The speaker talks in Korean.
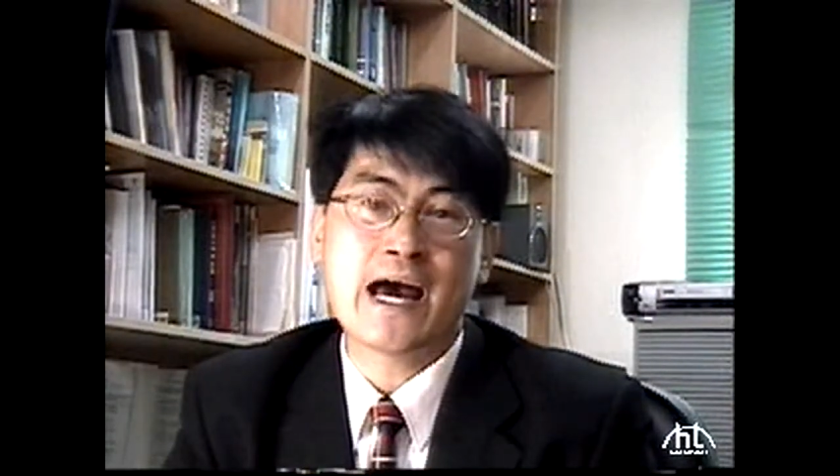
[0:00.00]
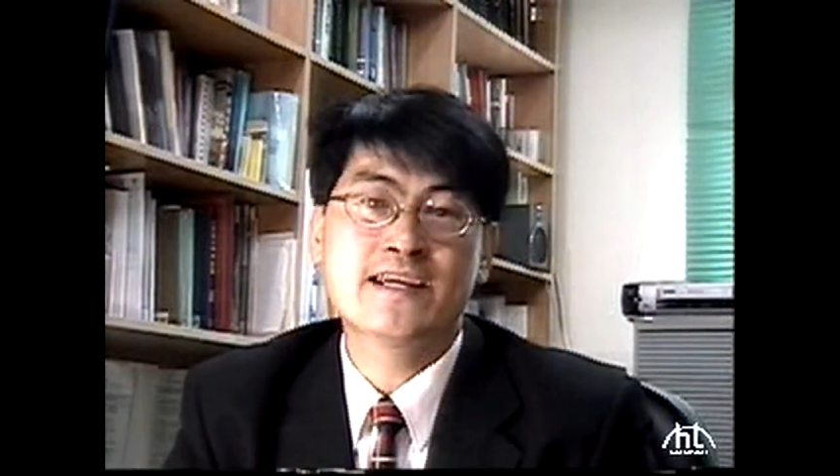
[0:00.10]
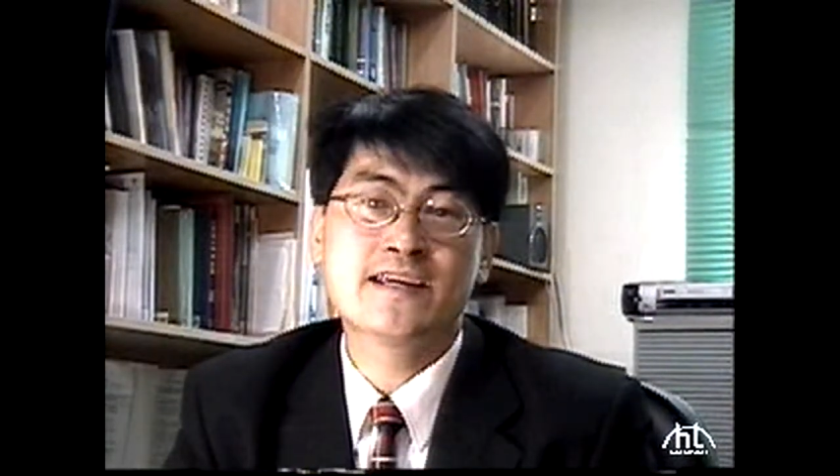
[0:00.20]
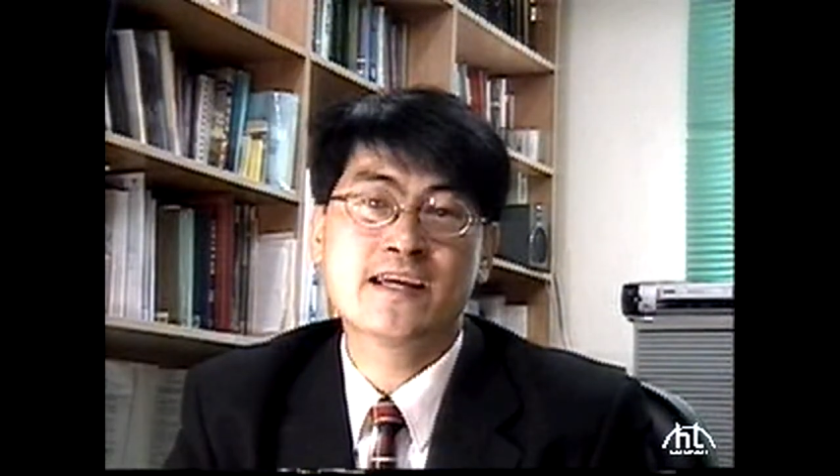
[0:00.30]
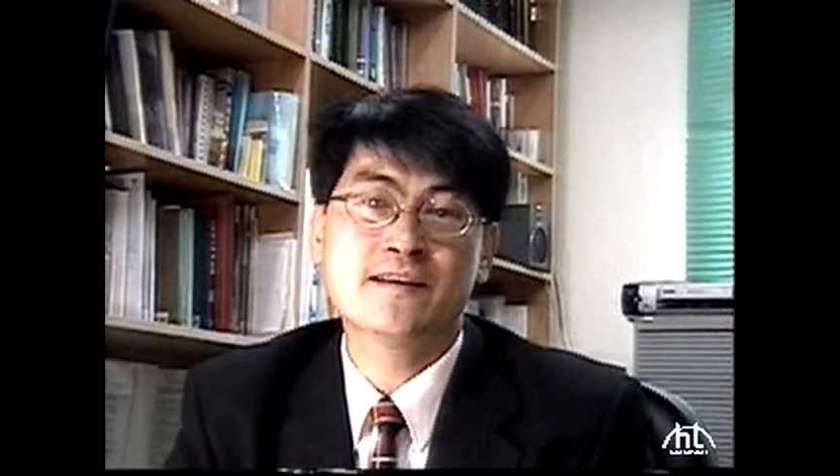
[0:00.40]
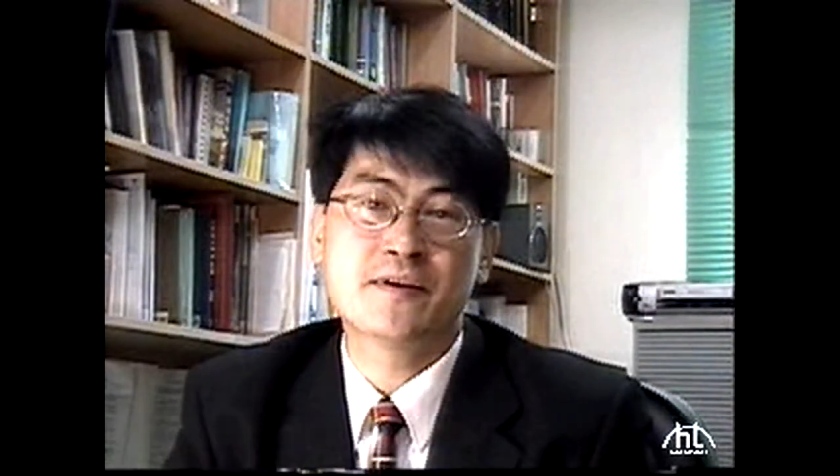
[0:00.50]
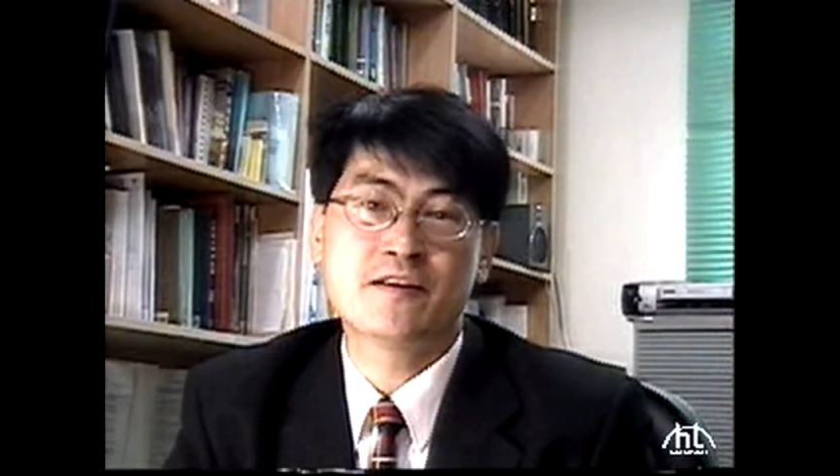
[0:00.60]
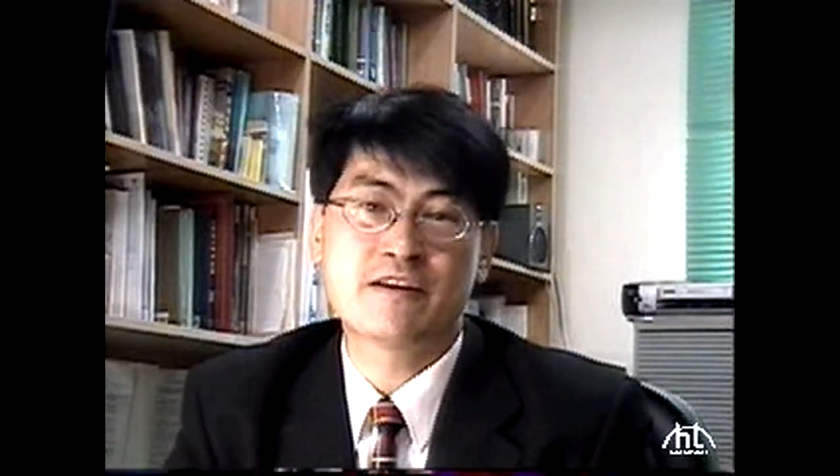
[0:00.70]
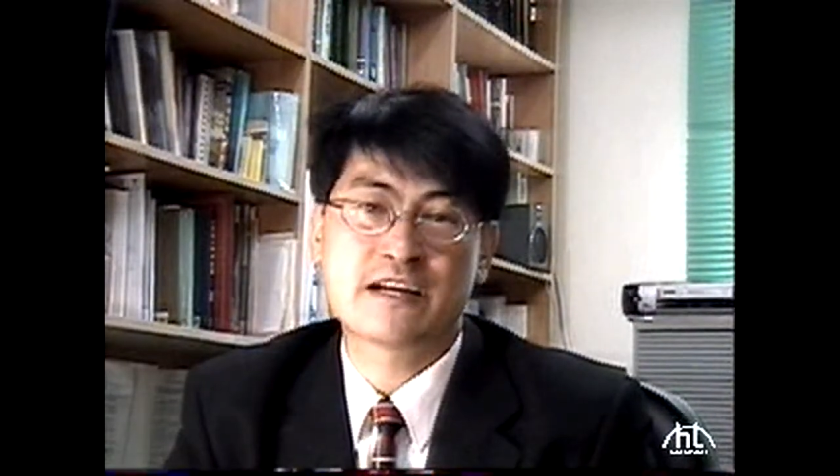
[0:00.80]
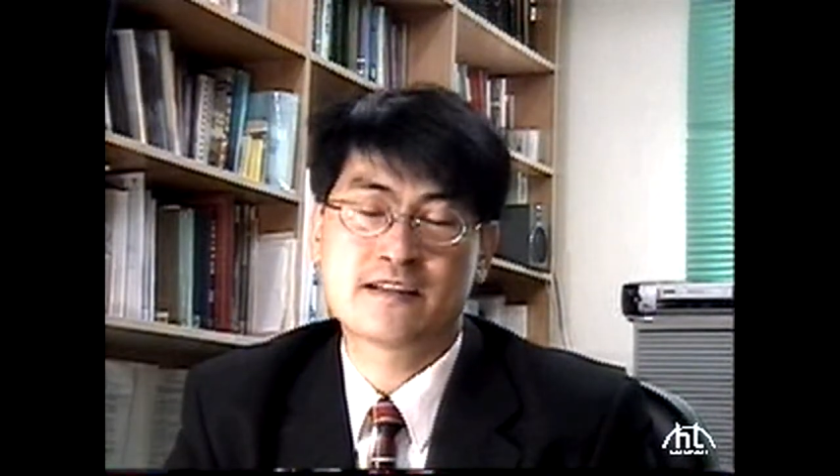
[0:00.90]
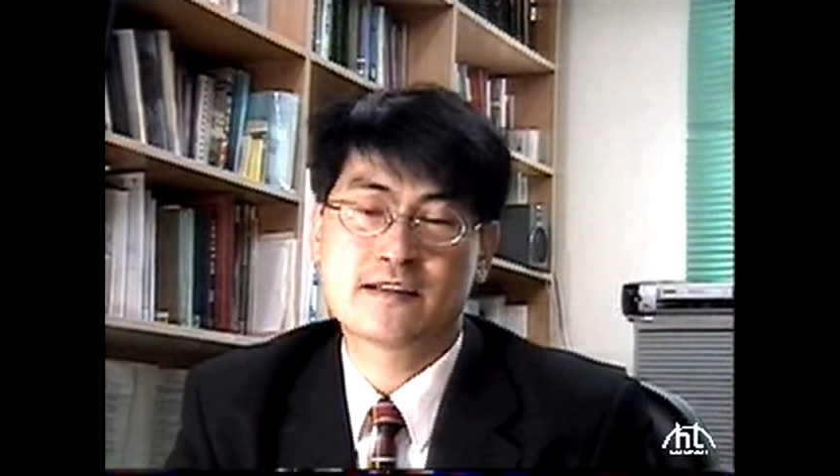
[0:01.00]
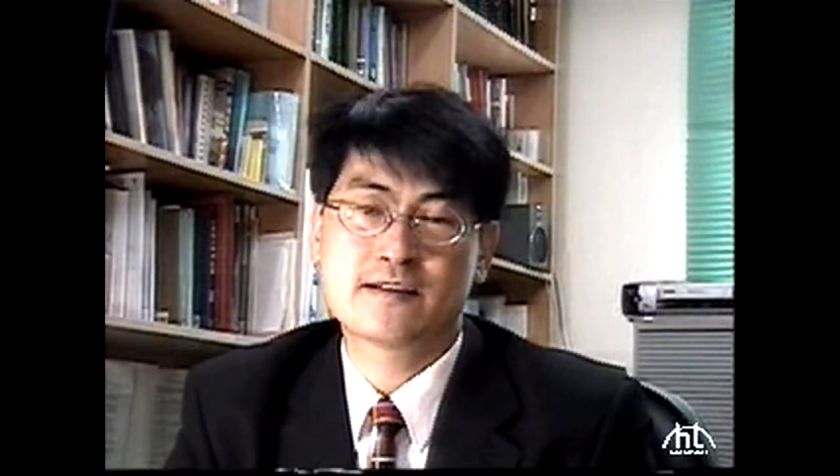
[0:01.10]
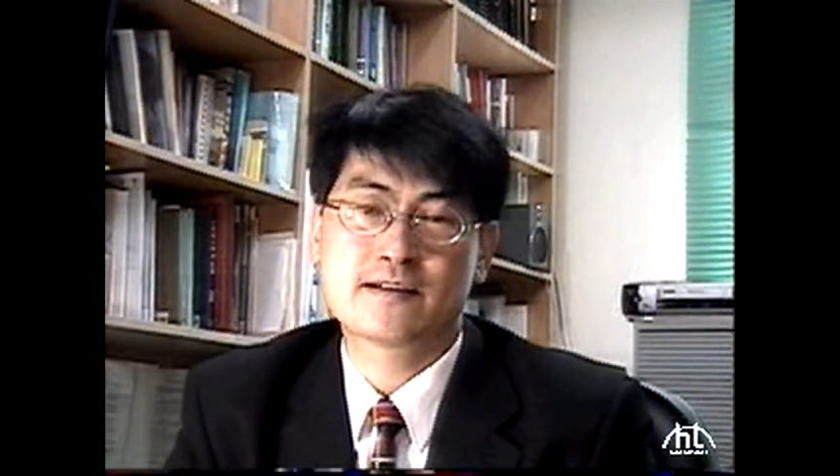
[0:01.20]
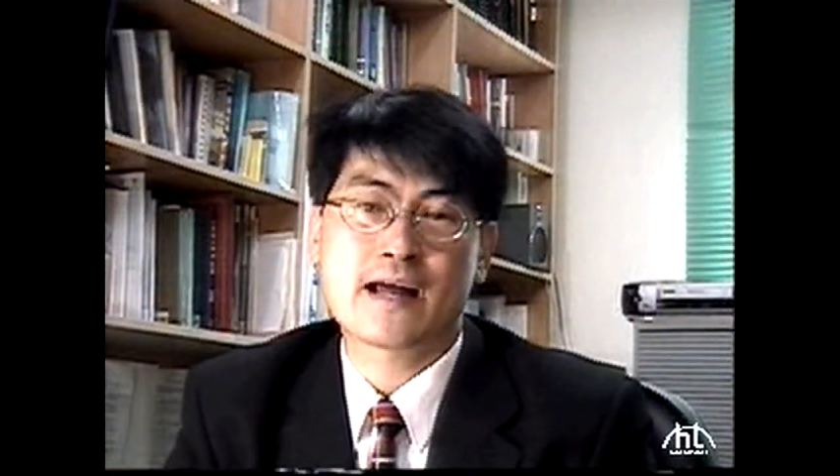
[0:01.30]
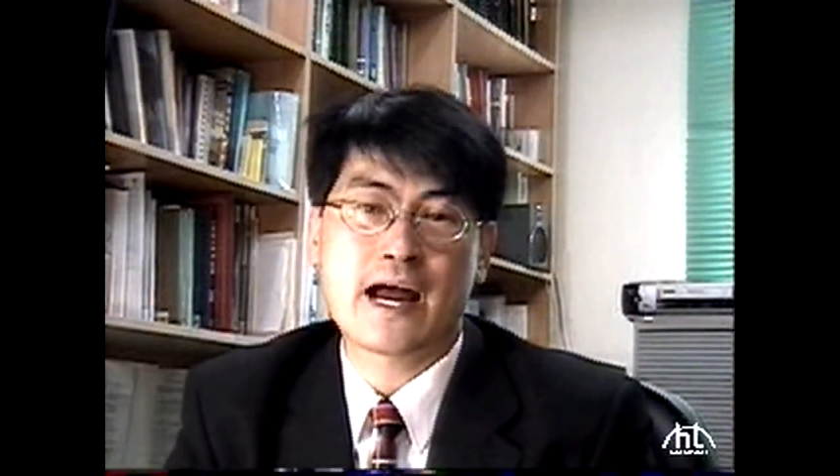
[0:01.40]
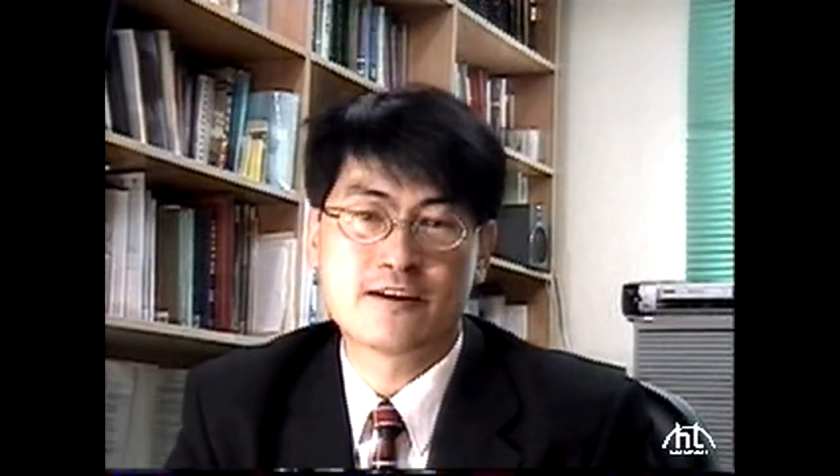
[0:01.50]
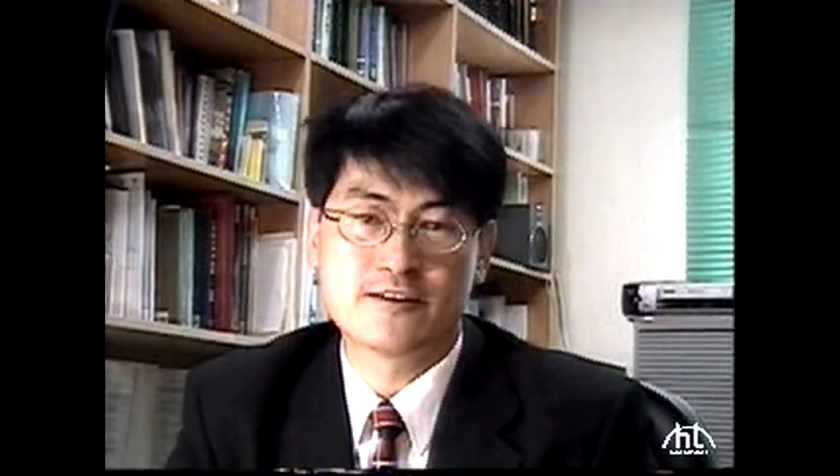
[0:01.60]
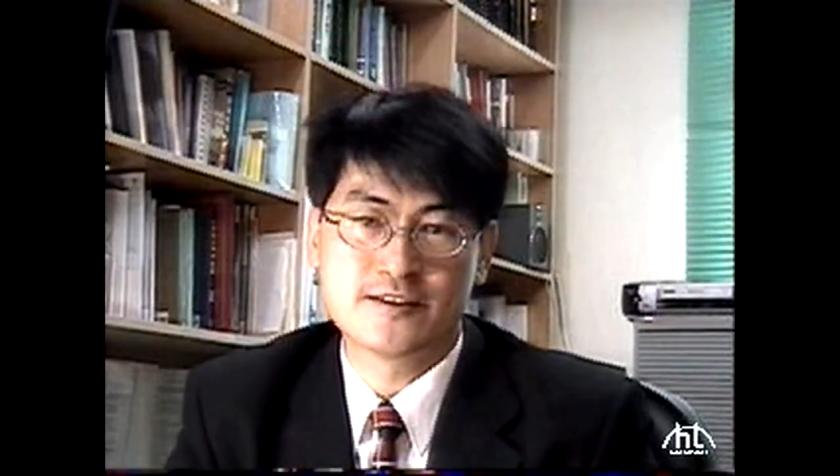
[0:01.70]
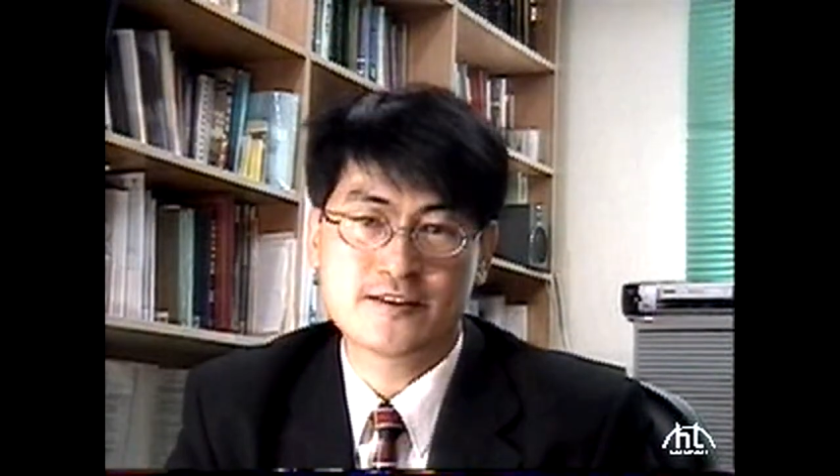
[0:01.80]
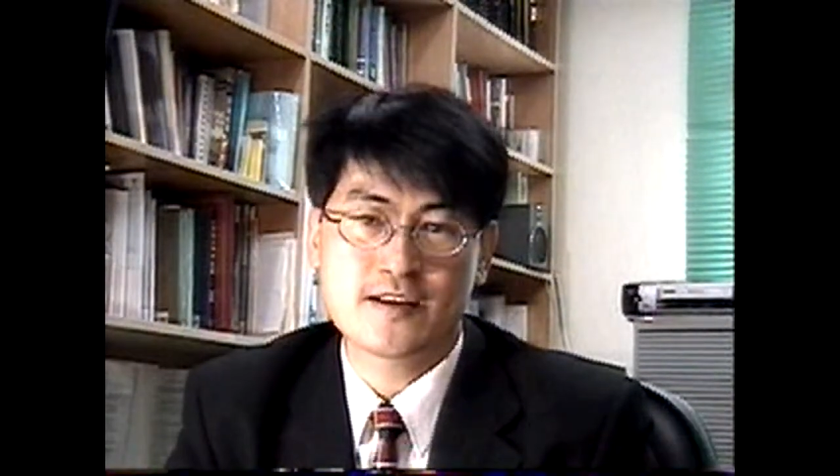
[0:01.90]
아이겐밸류라는
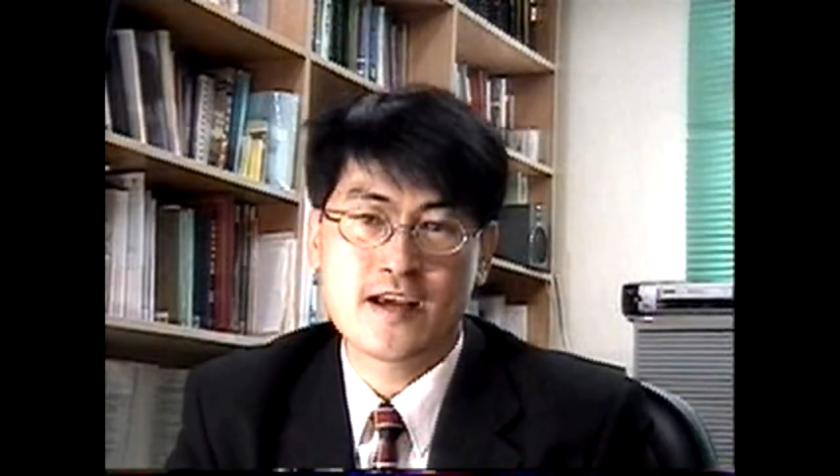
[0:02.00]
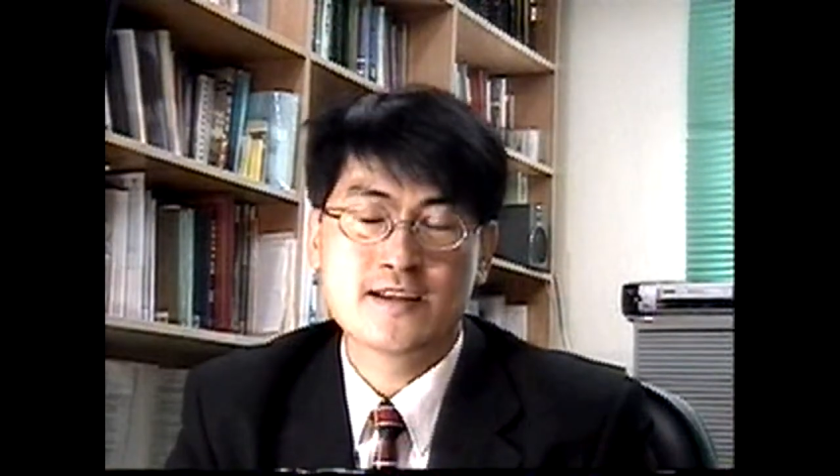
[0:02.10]
단어는